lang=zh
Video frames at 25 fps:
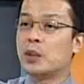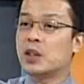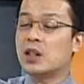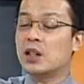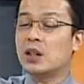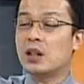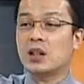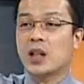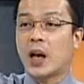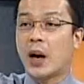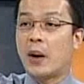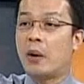你们这
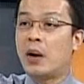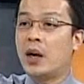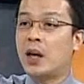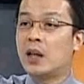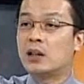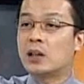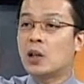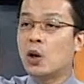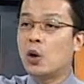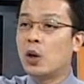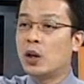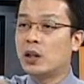些台湾
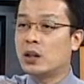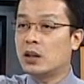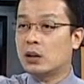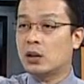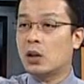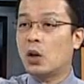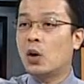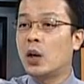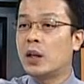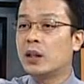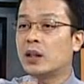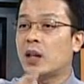人都很
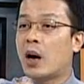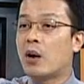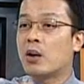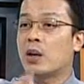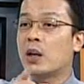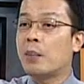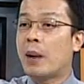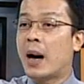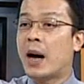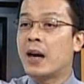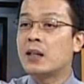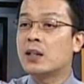都很讨
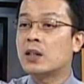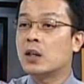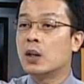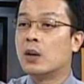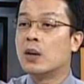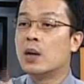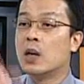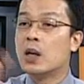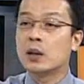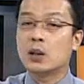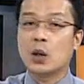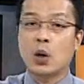厌马英九，
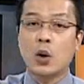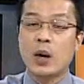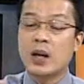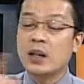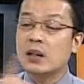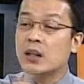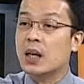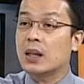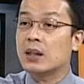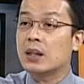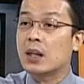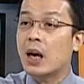都
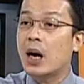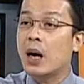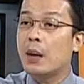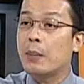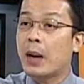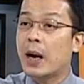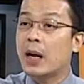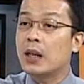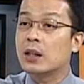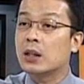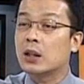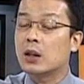很想伤害
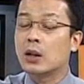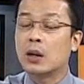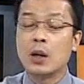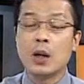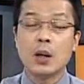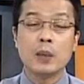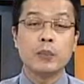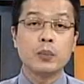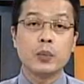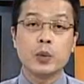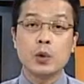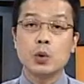马英九。
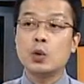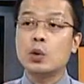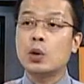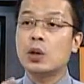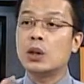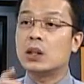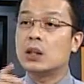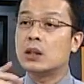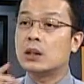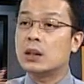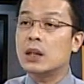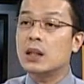如
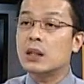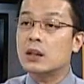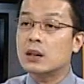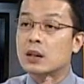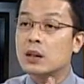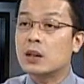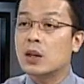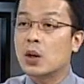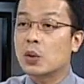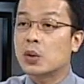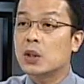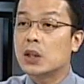果你真的是
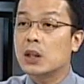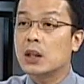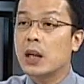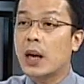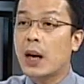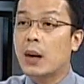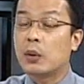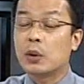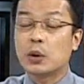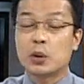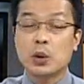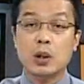这种心
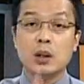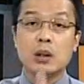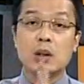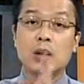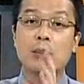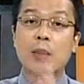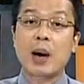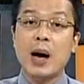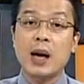态，我觉得是